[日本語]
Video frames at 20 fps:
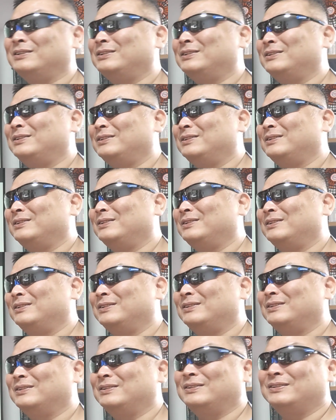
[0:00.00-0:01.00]

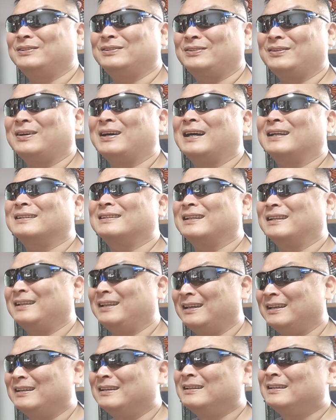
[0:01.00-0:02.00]
うのがあって
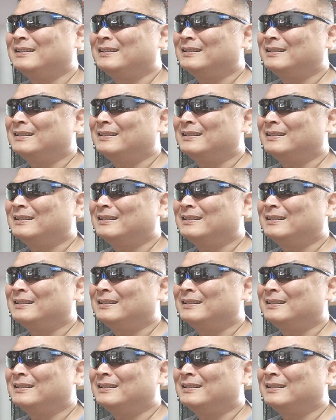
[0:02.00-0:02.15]
ね